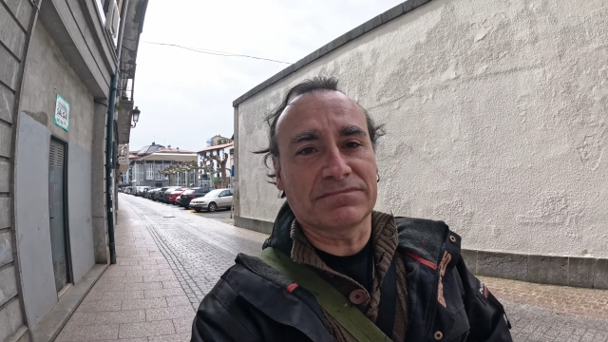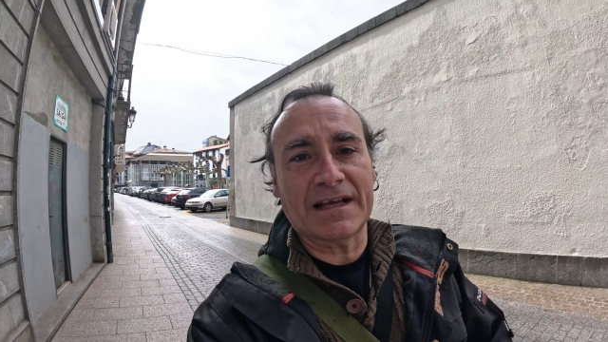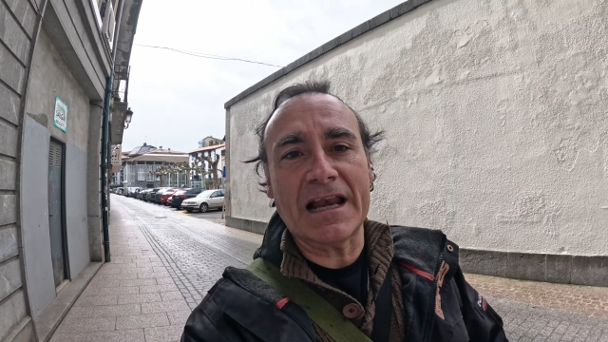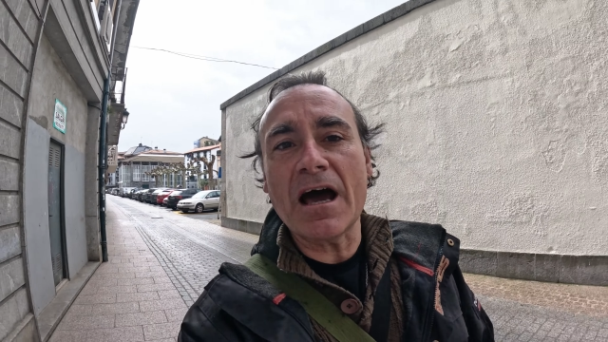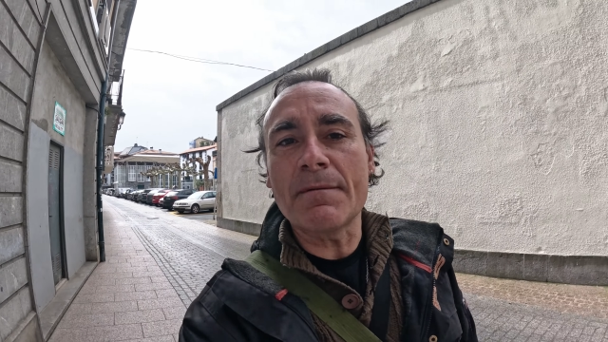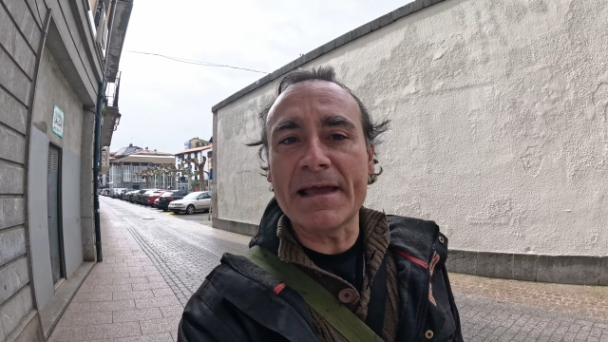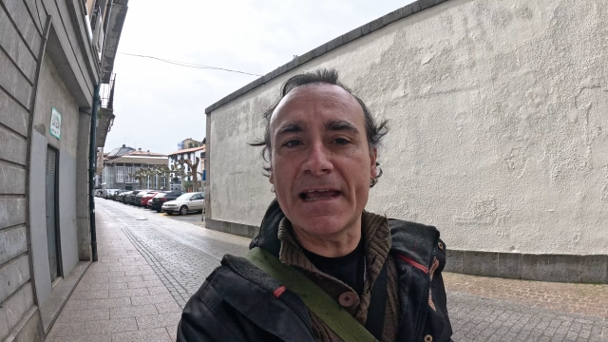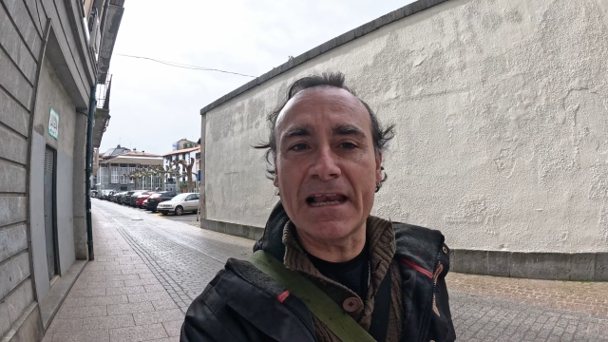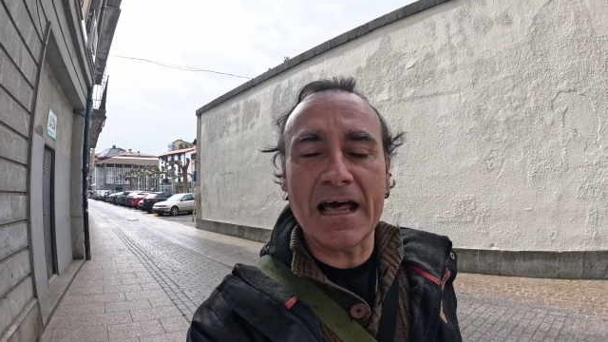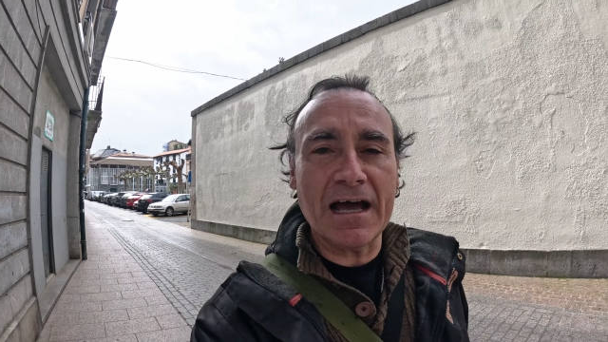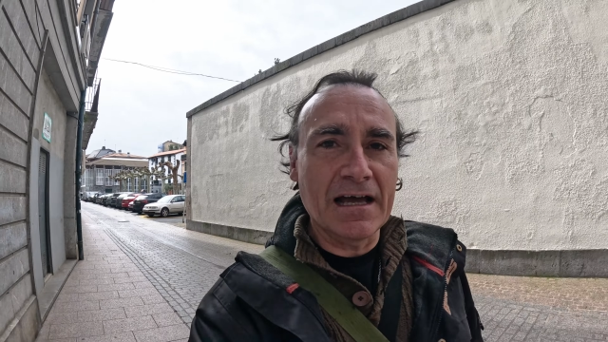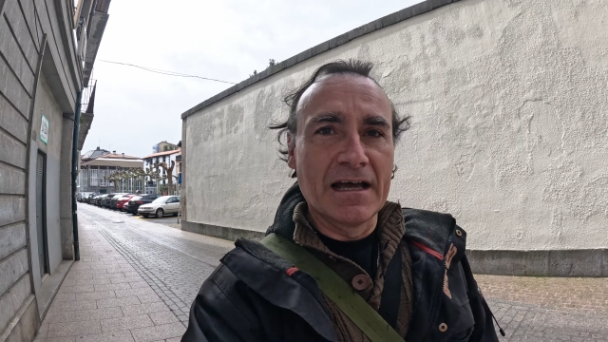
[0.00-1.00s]
clave,
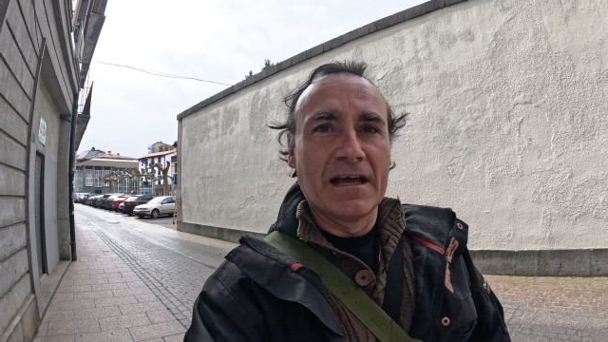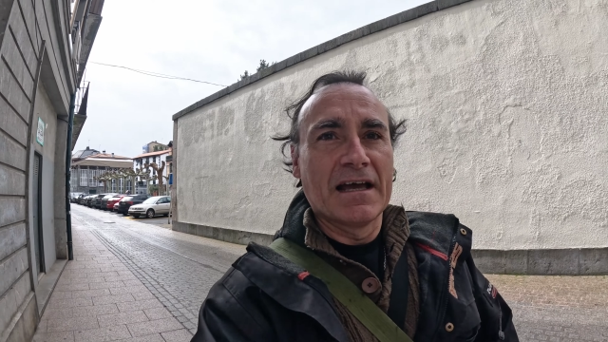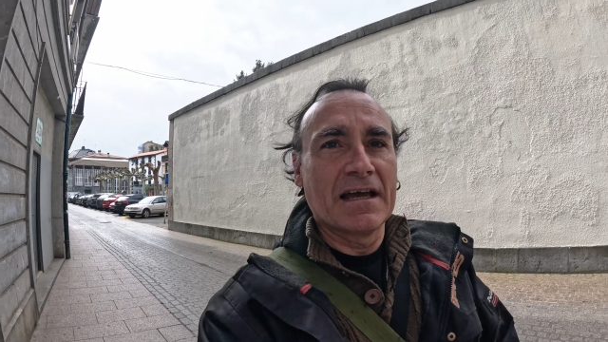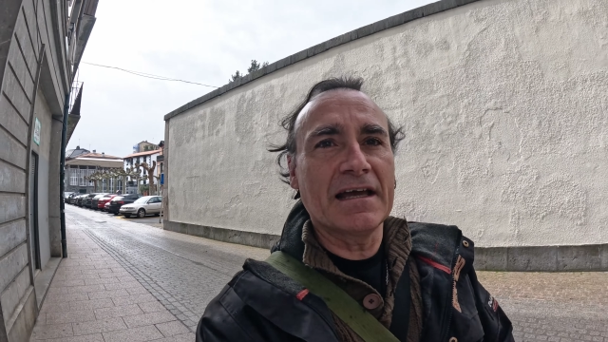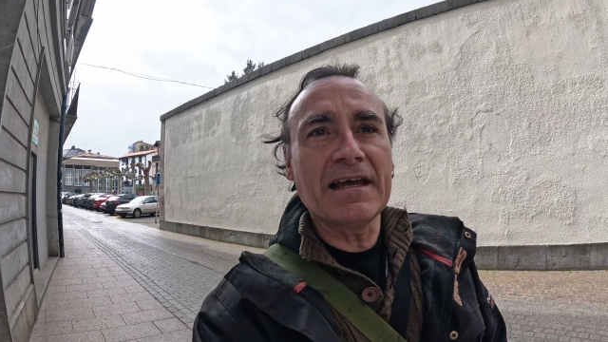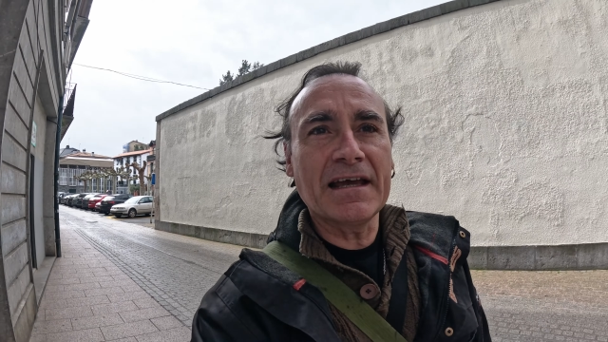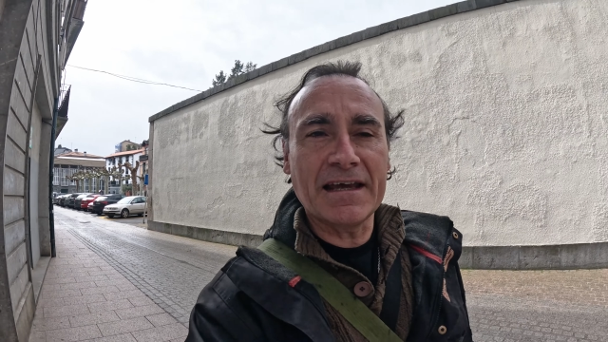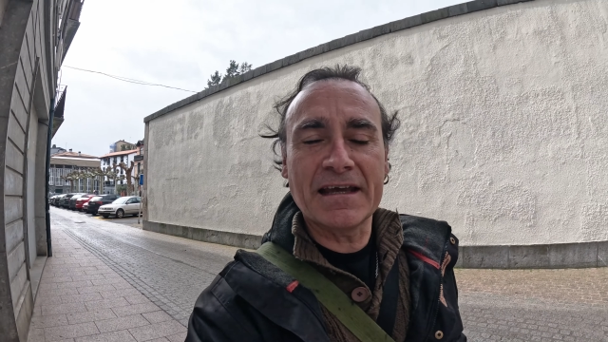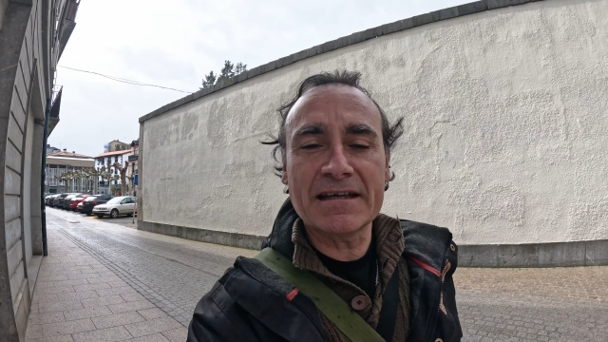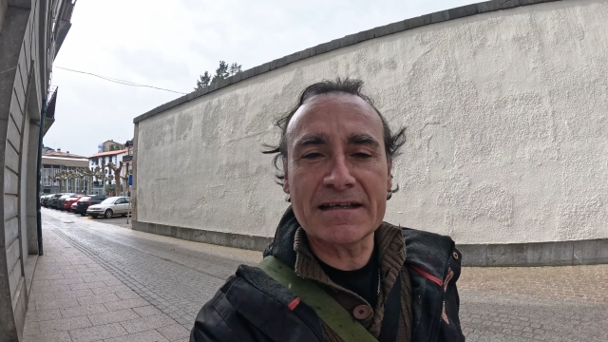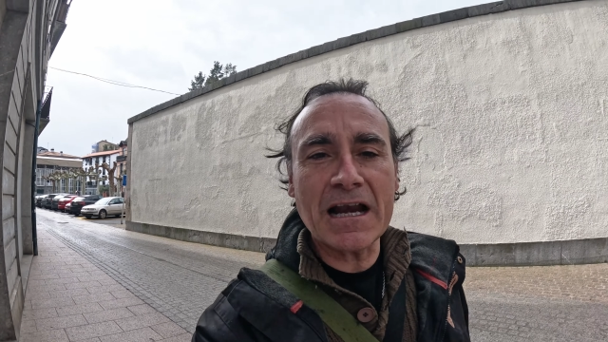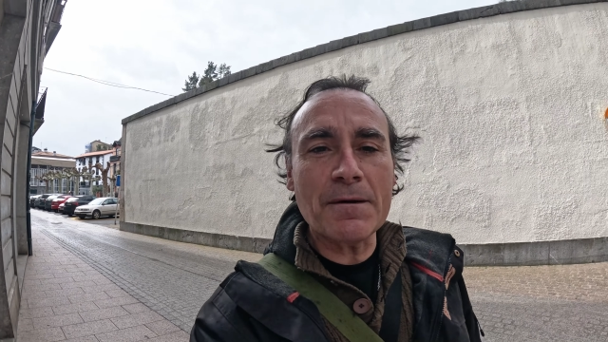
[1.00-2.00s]
eh,
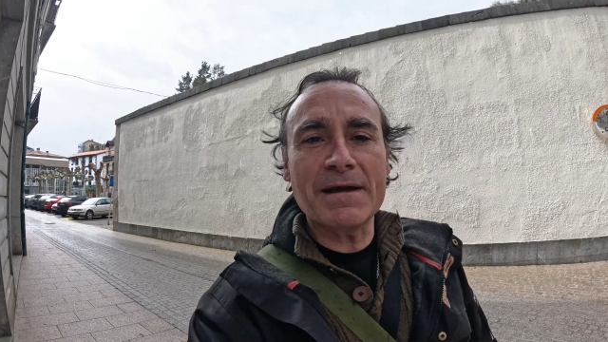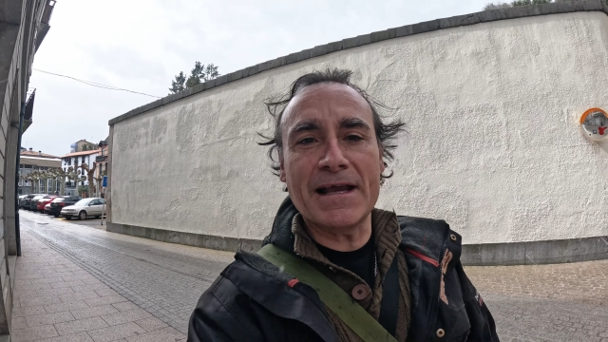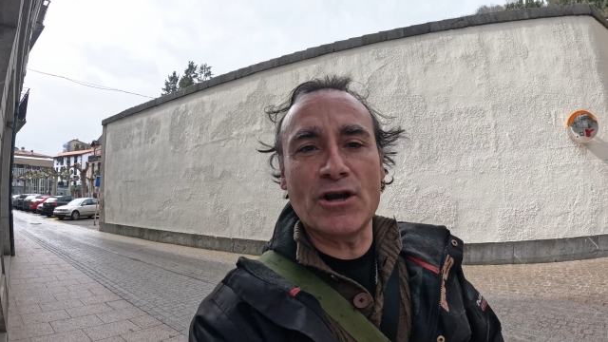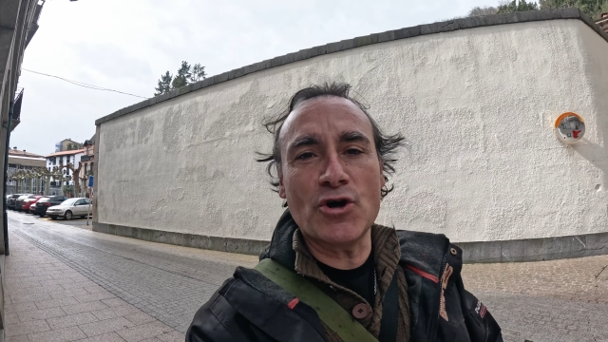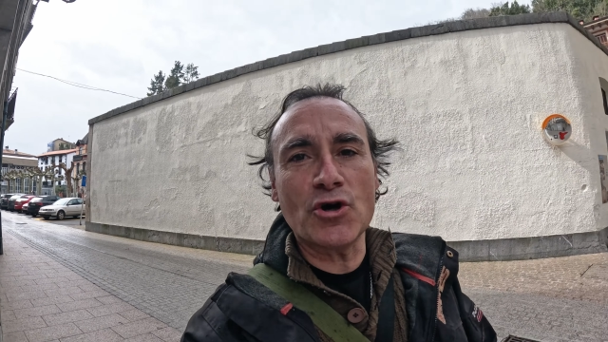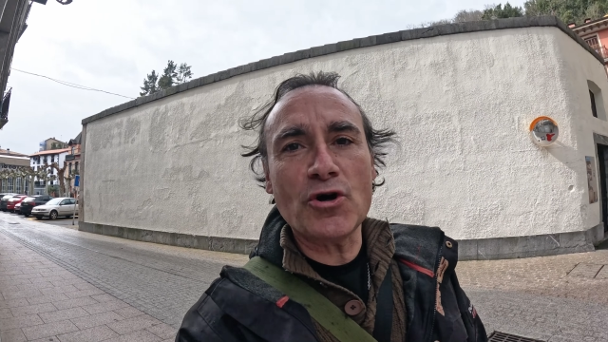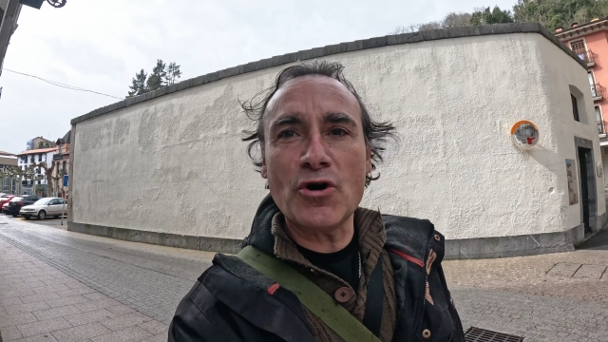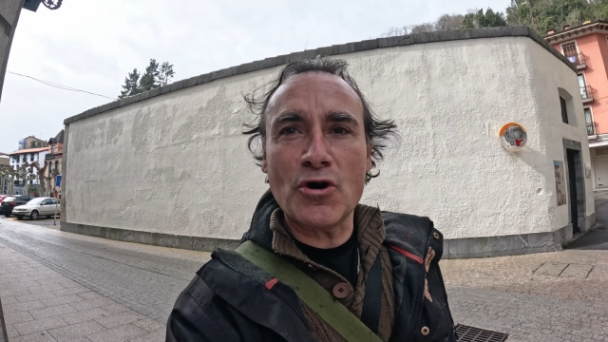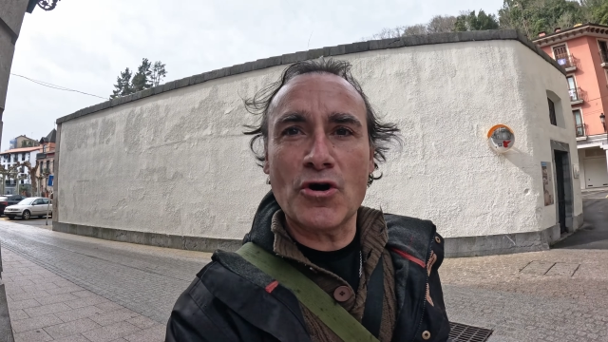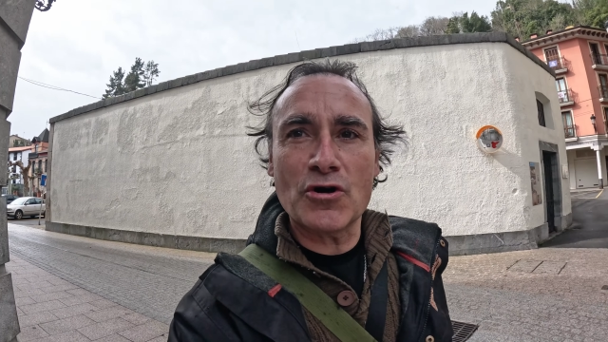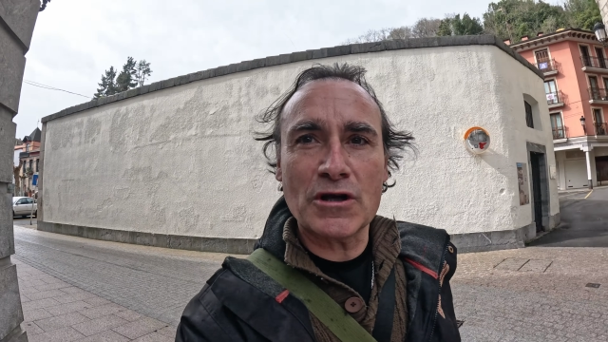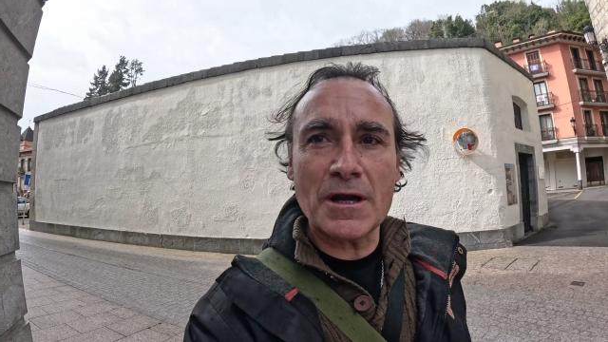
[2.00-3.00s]
clave el
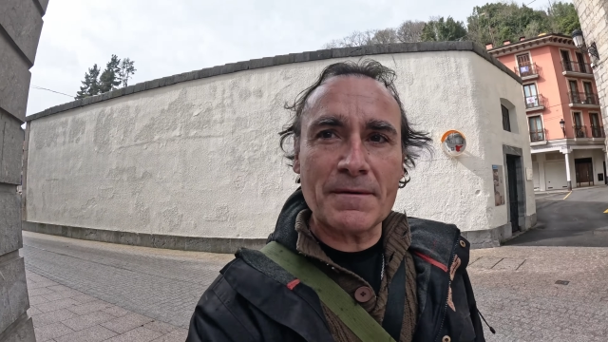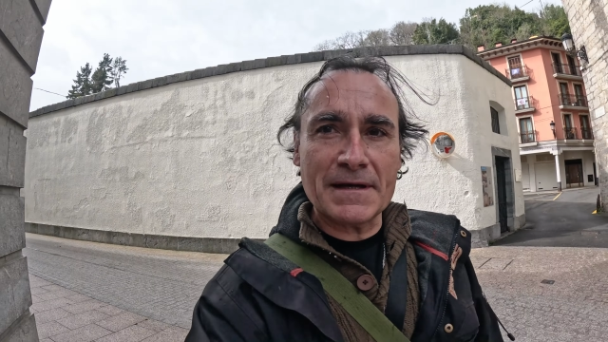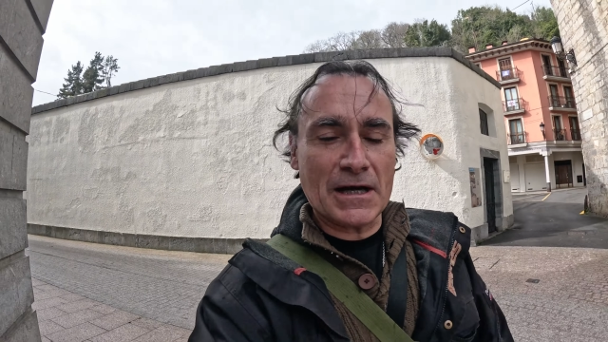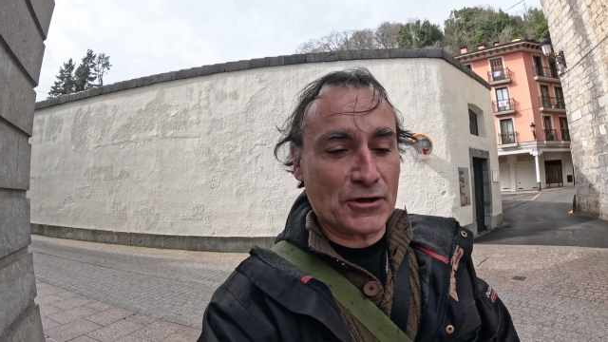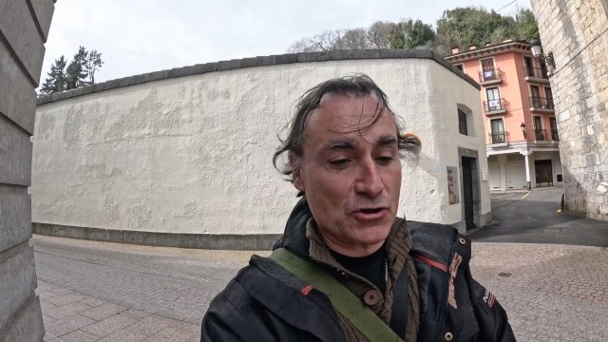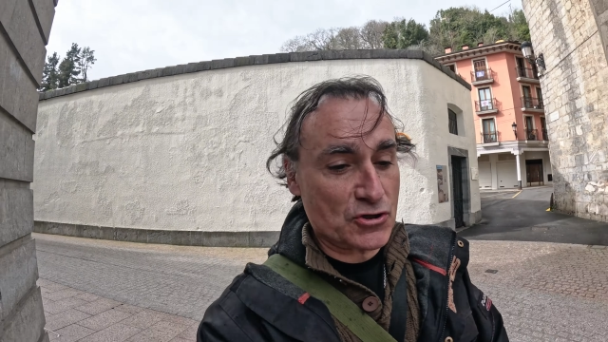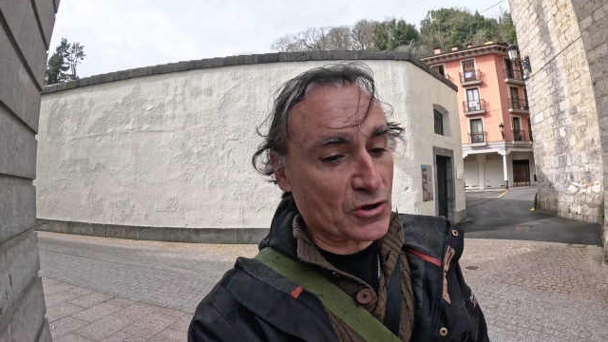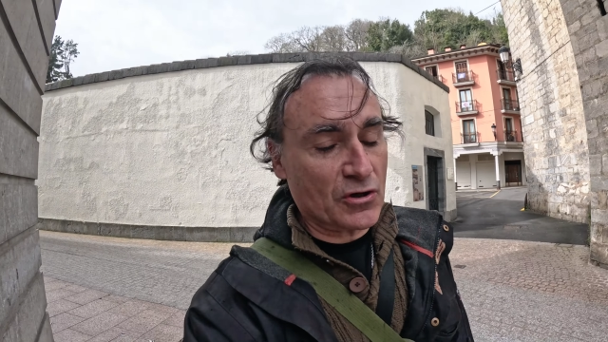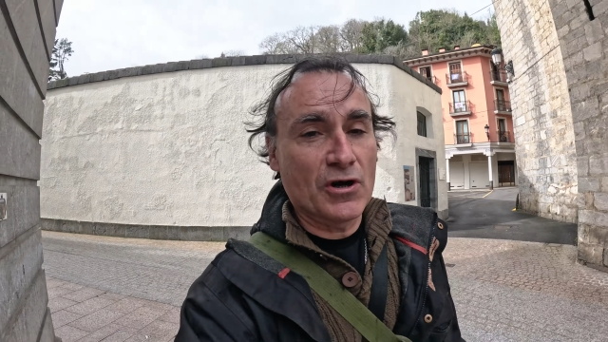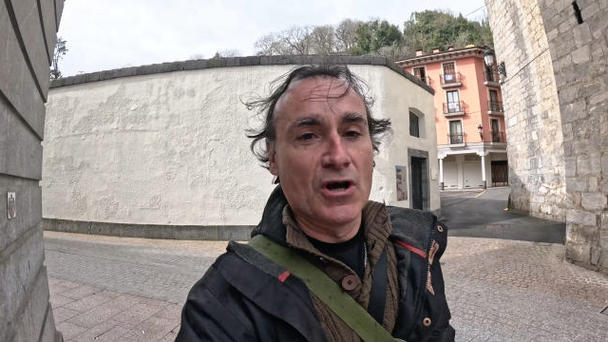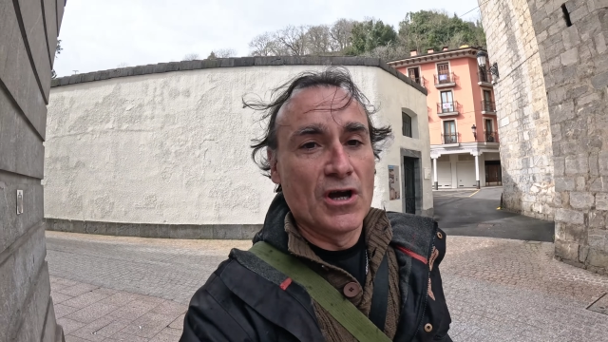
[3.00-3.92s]
ojo o clave en el rostro.